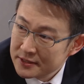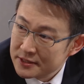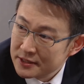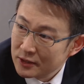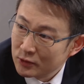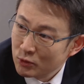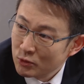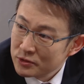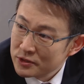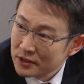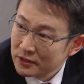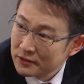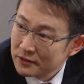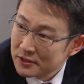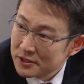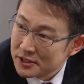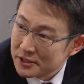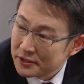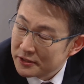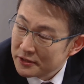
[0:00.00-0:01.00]
제가 동생들을
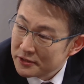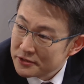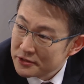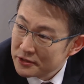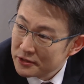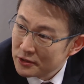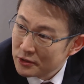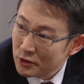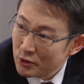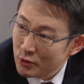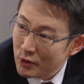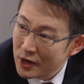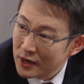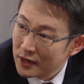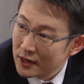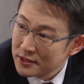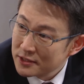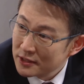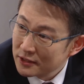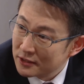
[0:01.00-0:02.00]
시켜서 황
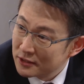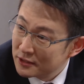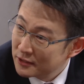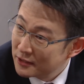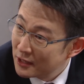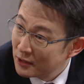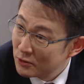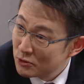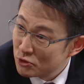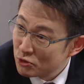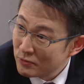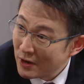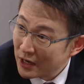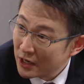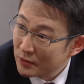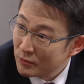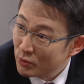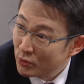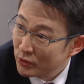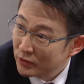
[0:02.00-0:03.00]
과장 근황을 좀
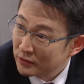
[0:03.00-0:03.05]
알아보고